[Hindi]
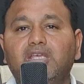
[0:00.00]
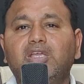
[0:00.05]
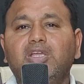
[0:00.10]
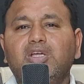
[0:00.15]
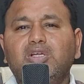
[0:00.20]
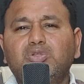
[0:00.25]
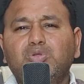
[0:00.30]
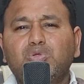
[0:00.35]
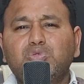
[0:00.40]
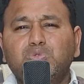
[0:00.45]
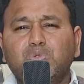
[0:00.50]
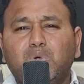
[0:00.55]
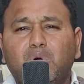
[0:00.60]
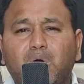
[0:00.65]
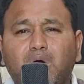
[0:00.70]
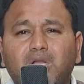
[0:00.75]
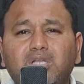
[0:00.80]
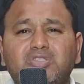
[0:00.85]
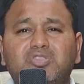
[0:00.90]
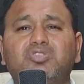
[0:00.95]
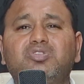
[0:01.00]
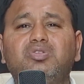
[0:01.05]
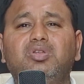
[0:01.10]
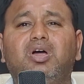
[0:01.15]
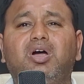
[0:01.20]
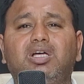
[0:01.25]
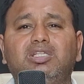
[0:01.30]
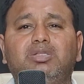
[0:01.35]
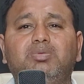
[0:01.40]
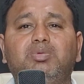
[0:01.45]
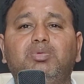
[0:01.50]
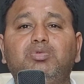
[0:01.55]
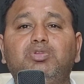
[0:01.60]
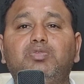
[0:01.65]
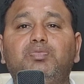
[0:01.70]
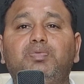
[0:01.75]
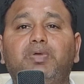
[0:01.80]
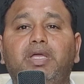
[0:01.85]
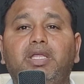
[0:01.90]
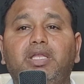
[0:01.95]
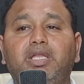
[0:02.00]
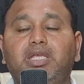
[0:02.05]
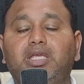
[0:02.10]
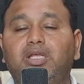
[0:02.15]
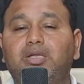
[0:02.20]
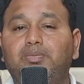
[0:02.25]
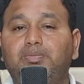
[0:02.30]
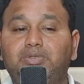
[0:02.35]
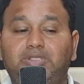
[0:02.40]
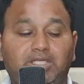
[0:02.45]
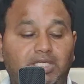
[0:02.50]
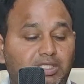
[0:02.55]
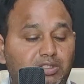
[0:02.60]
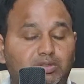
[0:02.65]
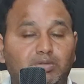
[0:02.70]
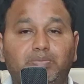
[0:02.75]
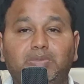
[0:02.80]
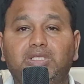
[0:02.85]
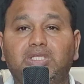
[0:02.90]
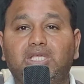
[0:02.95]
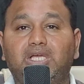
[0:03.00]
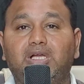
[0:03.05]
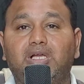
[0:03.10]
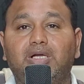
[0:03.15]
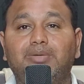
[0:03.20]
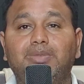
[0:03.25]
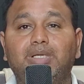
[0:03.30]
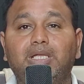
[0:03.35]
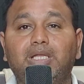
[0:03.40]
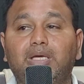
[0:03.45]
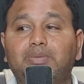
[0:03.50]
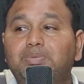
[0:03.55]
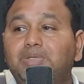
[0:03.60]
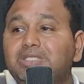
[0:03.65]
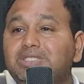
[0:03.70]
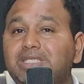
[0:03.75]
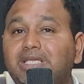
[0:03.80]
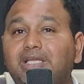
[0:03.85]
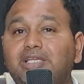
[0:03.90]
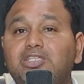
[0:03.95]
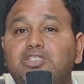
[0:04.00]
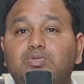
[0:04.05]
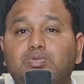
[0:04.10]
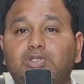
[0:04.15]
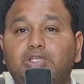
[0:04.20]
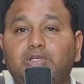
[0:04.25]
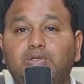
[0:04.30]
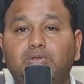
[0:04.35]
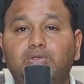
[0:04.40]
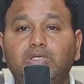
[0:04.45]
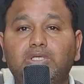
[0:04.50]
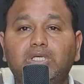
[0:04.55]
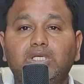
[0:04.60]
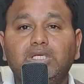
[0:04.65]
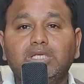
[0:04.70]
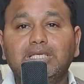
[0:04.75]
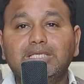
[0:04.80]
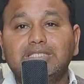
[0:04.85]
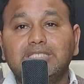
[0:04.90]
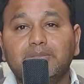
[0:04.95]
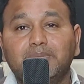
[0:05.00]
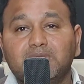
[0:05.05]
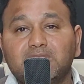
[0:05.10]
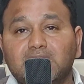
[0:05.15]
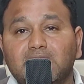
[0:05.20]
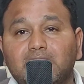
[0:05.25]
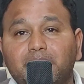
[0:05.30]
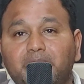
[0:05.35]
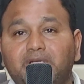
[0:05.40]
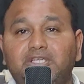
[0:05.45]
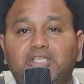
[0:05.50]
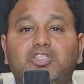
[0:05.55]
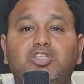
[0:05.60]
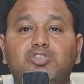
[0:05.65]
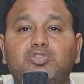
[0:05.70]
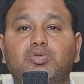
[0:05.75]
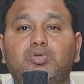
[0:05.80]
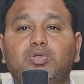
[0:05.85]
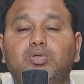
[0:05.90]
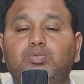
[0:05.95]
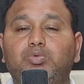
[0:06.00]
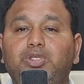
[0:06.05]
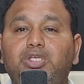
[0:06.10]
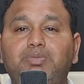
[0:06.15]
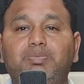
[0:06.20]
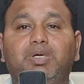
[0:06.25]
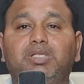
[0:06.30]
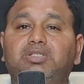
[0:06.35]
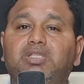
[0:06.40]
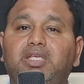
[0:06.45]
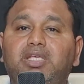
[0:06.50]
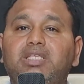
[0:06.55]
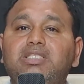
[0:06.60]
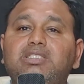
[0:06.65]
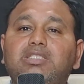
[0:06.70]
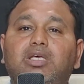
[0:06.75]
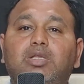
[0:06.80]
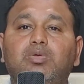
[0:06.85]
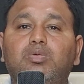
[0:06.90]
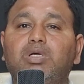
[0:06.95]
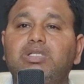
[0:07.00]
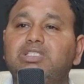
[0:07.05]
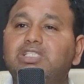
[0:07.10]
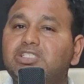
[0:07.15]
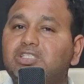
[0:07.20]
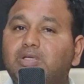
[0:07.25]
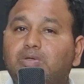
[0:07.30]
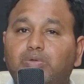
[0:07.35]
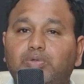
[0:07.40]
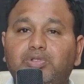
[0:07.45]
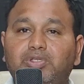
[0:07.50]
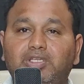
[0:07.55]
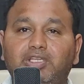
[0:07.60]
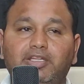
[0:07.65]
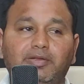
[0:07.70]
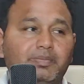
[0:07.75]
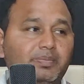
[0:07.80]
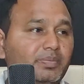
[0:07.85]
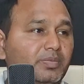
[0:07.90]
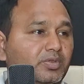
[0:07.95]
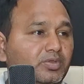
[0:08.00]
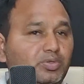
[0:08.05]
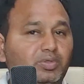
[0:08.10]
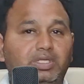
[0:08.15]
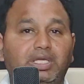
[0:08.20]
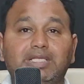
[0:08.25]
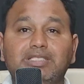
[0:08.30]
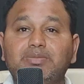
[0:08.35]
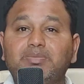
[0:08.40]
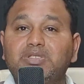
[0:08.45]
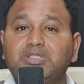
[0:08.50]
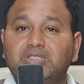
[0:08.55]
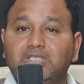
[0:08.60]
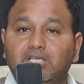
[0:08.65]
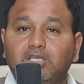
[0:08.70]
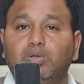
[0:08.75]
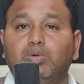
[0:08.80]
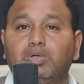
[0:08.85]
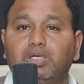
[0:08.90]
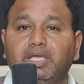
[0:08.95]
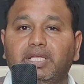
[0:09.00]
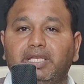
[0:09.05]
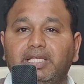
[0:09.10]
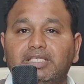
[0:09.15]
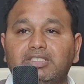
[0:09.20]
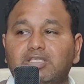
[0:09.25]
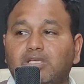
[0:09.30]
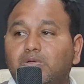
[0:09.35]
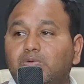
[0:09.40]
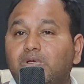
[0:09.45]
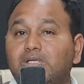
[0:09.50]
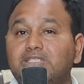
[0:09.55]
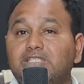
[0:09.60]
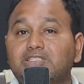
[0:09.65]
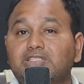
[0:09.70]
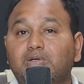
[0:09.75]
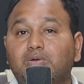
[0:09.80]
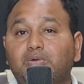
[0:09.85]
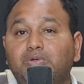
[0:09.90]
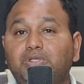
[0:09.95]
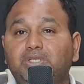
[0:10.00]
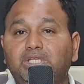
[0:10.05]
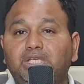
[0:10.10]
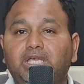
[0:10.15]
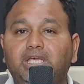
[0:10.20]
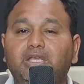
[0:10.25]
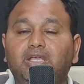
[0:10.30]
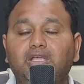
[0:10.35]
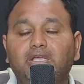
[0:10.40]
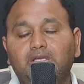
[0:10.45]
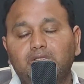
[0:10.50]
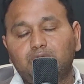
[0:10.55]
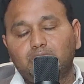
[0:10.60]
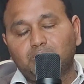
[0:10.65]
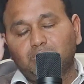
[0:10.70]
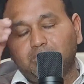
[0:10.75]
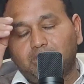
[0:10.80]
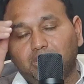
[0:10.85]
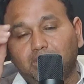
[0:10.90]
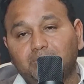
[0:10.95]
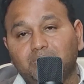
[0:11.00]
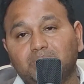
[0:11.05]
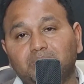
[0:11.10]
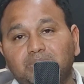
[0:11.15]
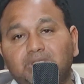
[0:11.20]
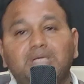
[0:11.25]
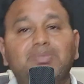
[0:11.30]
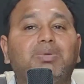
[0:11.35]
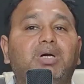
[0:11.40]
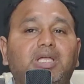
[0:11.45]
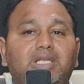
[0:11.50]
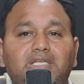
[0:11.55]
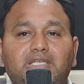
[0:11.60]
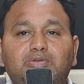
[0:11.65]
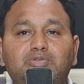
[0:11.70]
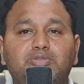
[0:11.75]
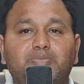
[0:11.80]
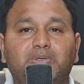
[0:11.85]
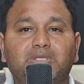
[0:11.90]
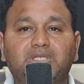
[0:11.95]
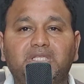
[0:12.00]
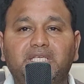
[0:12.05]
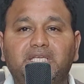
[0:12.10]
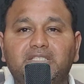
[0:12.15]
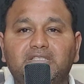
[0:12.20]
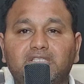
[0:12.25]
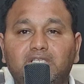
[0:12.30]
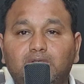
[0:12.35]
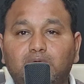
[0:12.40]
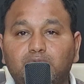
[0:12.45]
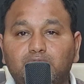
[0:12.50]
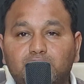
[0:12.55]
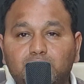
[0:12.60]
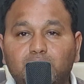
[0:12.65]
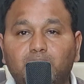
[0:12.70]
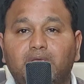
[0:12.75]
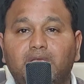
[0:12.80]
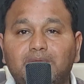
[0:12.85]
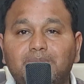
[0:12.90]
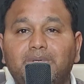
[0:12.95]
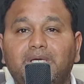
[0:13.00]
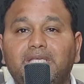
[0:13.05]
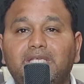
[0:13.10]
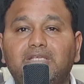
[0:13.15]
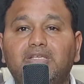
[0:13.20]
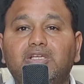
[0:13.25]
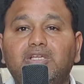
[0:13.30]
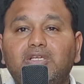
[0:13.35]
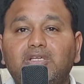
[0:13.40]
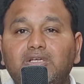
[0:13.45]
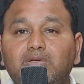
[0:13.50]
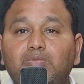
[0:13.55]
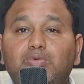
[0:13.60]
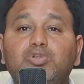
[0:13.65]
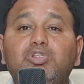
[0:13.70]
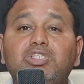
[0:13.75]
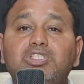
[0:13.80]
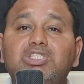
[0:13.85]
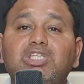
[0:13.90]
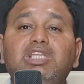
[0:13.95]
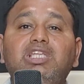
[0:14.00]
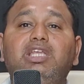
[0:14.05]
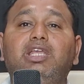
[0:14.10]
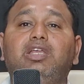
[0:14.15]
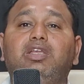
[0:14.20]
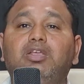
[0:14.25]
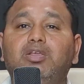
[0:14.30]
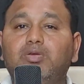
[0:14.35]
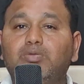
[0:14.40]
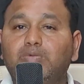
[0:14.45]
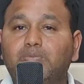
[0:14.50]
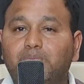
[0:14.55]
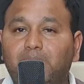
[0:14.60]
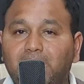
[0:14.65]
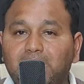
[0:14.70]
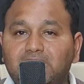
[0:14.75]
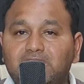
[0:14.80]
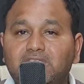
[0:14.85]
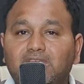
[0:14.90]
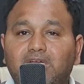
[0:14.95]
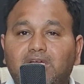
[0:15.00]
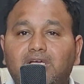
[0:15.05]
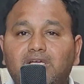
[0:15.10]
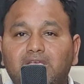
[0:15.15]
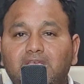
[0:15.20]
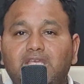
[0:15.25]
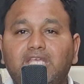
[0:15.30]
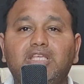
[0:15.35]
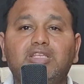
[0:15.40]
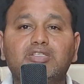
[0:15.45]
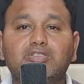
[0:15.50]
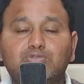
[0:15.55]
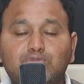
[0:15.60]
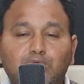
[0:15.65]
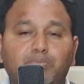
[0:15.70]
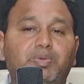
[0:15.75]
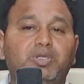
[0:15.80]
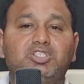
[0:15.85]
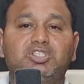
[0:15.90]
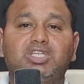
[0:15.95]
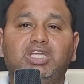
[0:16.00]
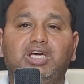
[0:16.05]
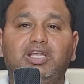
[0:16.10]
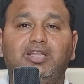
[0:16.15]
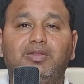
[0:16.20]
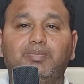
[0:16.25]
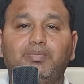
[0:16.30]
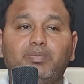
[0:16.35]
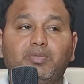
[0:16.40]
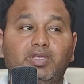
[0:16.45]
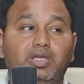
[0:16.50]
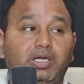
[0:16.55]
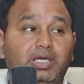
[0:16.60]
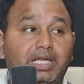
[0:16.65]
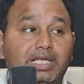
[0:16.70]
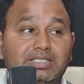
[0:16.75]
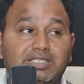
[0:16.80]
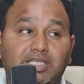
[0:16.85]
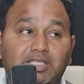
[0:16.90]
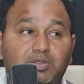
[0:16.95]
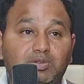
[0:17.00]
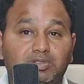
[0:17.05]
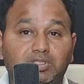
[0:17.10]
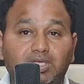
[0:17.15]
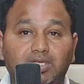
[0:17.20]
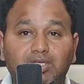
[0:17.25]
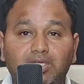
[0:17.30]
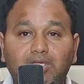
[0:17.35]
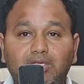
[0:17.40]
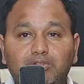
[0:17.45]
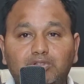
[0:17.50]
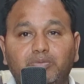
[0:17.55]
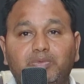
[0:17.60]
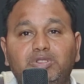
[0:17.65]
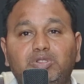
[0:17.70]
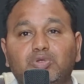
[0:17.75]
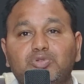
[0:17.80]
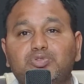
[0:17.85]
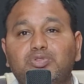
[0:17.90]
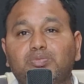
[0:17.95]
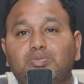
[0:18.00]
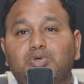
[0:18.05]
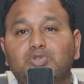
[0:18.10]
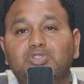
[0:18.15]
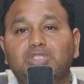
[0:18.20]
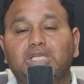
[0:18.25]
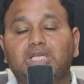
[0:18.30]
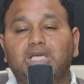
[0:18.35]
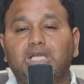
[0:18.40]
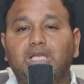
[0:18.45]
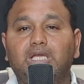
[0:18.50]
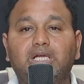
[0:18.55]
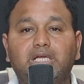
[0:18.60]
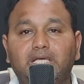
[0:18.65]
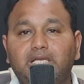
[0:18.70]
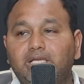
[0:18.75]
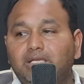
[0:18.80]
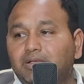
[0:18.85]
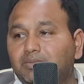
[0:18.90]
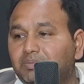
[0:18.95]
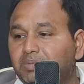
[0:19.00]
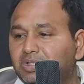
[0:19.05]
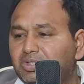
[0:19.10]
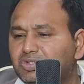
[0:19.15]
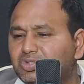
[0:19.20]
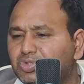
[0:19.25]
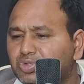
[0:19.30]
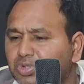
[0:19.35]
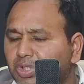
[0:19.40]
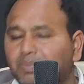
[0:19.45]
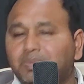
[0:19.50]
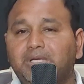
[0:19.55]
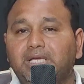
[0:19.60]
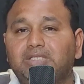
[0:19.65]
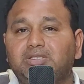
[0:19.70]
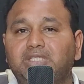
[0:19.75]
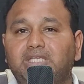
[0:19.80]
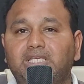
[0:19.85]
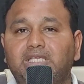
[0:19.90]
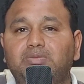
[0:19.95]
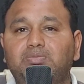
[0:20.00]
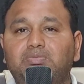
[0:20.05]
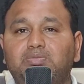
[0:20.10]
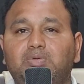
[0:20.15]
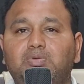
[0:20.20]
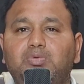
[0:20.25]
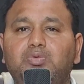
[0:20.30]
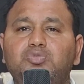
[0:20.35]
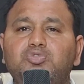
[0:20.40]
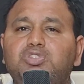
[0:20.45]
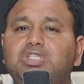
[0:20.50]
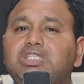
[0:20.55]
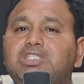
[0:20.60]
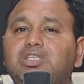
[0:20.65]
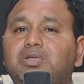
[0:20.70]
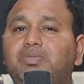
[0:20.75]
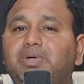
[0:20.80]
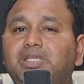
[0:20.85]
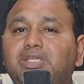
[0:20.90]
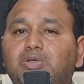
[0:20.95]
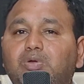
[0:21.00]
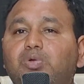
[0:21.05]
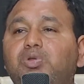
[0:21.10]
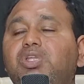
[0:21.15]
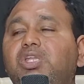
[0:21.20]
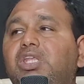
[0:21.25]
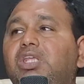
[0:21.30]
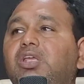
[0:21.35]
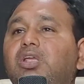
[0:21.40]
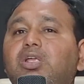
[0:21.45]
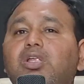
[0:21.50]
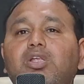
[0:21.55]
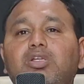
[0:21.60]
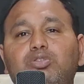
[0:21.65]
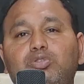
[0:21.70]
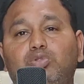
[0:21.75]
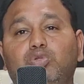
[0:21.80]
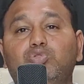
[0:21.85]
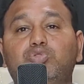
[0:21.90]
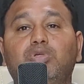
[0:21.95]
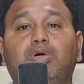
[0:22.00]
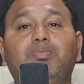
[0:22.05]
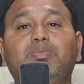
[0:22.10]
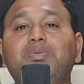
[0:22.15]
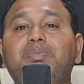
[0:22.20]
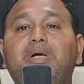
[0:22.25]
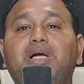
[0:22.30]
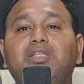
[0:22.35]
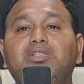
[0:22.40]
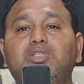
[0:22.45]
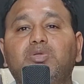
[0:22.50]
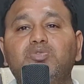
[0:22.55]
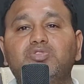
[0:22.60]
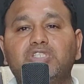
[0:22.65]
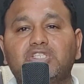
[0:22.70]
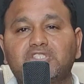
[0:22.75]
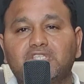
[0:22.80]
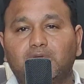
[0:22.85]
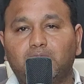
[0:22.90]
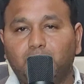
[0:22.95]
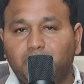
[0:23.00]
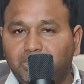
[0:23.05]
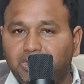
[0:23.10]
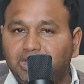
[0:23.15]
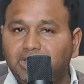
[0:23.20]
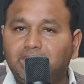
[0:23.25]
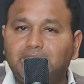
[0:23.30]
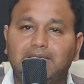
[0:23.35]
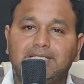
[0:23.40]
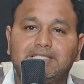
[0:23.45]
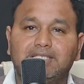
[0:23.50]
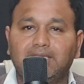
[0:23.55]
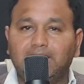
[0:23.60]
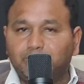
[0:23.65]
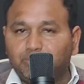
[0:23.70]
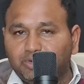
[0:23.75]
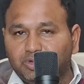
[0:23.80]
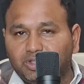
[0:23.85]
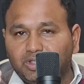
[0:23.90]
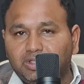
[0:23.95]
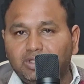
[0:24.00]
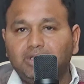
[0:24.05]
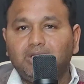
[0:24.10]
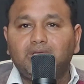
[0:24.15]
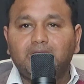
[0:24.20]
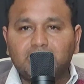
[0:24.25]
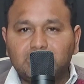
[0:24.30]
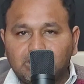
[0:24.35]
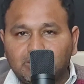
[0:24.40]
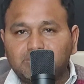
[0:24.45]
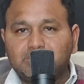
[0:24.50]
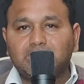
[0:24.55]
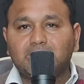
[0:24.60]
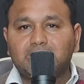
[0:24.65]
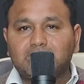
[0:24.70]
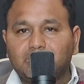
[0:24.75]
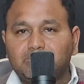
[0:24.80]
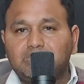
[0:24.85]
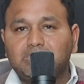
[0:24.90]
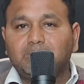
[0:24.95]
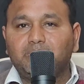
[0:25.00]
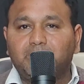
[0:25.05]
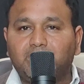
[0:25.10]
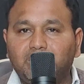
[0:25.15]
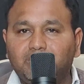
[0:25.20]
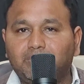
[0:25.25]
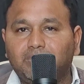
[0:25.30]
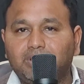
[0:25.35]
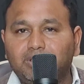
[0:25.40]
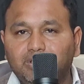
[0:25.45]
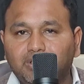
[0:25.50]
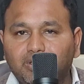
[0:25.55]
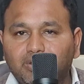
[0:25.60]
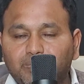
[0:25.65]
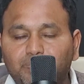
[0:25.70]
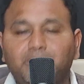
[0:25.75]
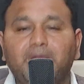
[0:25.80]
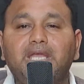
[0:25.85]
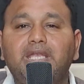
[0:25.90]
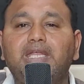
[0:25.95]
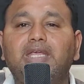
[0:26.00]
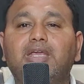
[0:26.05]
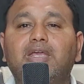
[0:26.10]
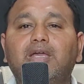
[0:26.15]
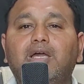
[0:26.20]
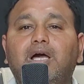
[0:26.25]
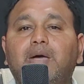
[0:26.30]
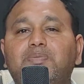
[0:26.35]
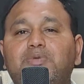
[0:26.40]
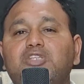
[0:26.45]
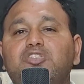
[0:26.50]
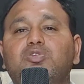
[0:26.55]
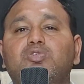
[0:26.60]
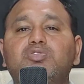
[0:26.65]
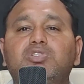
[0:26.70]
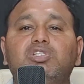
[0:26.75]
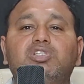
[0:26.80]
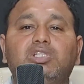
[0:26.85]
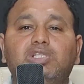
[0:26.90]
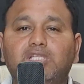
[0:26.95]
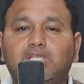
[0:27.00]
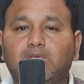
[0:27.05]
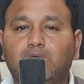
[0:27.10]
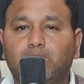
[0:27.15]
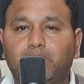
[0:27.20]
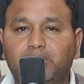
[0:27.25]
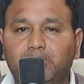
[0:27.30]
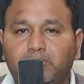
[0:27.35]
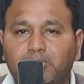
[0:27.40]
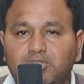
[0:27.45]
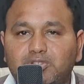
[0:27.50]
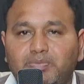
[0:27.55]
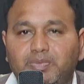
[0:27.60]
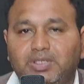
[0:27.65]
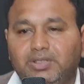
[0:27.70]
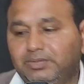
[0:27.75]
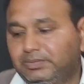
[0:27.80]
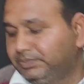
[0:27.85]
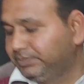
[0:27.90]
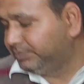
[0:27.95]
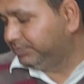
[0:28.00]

की दोस्तों हर आदमी उनकी फ़ैन है यार यही तो बंदे का कमाल है आप किसी का इंटरव्यू ले लो किसी भी सेलिब्रिटी से सुन लो वो एक बात कहेंगे शाहरुख खान जैसा कोई नहीं है तो यार जब इतने लोग कह रहे हैं कि शाहरुख खान जैसा कोई नहीं है तो ये मान लिए उस बंदे के अंदर कुछ तो है भाई वो इसीलिए वो बादशाह किंग सुपरस्टार है अगर ऐसा नहीं होता तो भाई दोस्तों बहुत सारे कलाकार हैं बट सब कहते हैं कि वो उस जैसा भाई कोई नहीं तो दोस्तों हम भी मानते हैं उस जैसा कोई नहीं इसीलिए हम उनके सबसे सबसे बड़े भाई फ़ैन हैं आप क्या सोचते हैं जल्दी लिखिए कॉमेंट बॉक्स में